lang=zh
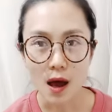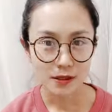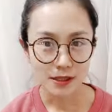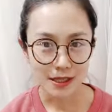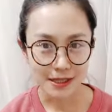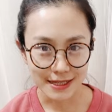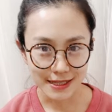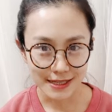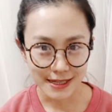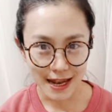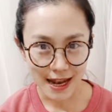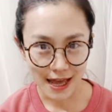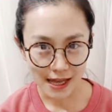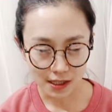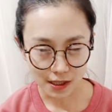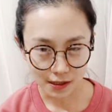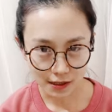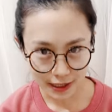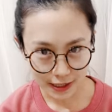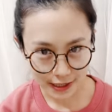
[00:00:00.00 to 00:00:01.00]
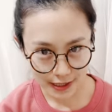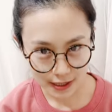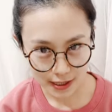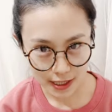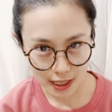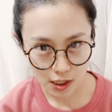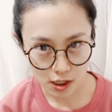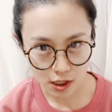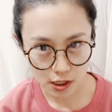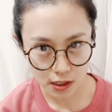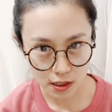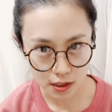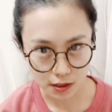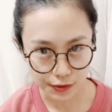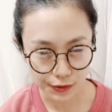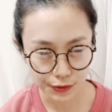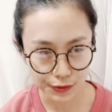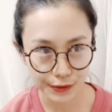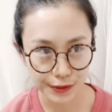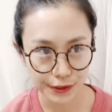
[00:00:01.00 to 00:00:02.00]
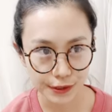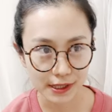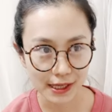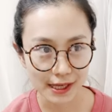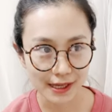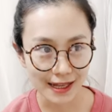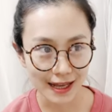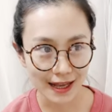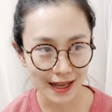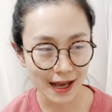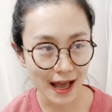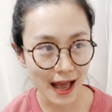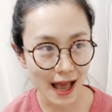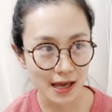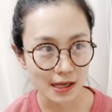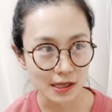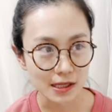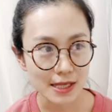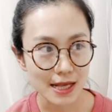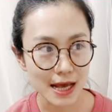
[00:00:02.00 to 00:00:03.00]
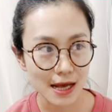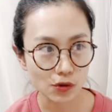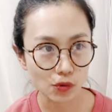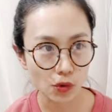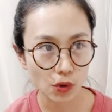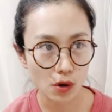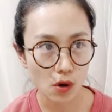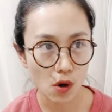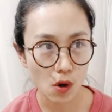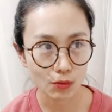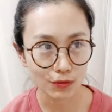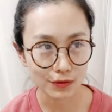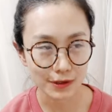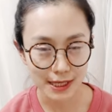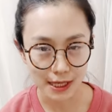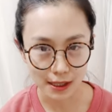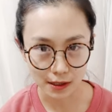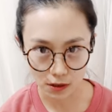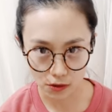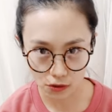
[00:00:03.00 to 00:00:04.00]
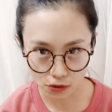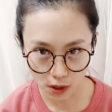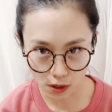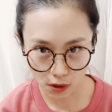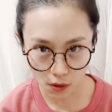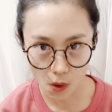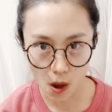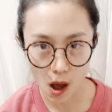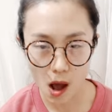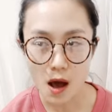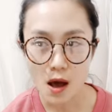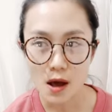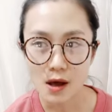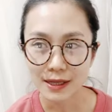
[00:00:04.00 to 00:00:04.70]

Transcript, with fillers: 那接下来的第四件事情就是给大家看一下多肉目前的状况。